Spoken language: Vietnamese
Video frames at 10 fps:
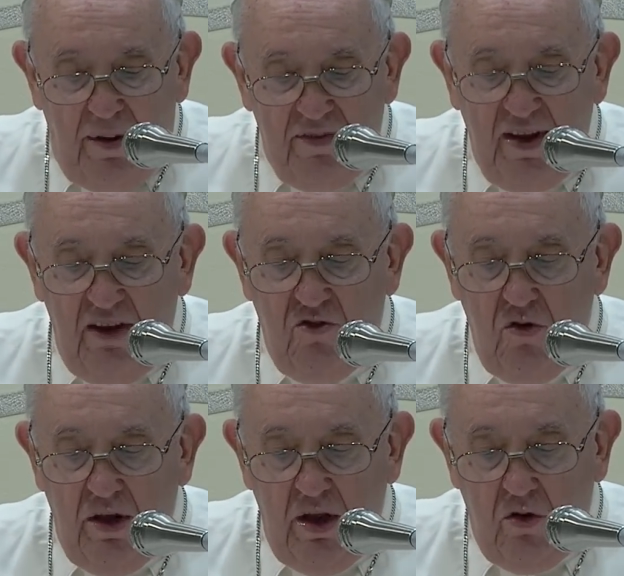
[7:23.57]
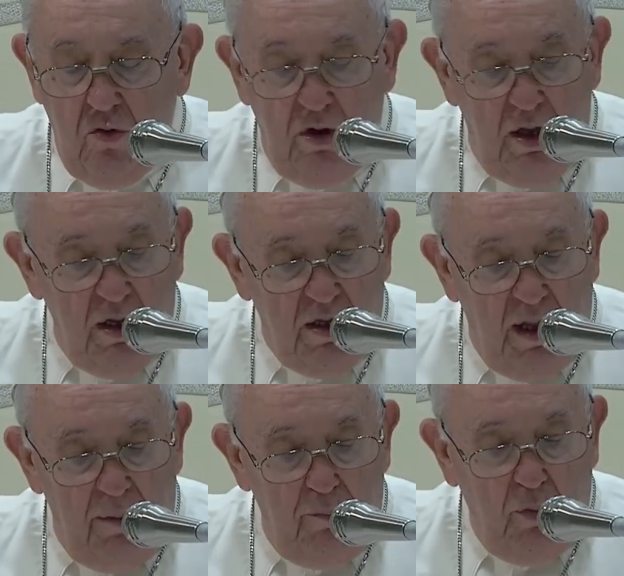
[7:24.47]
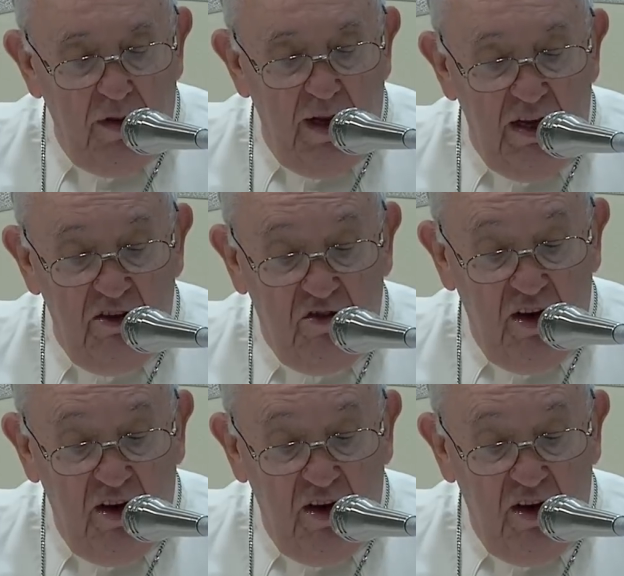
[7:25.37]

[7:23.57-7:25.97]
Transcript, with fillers: chứng tá dịu dàng của những người lớn tuổi,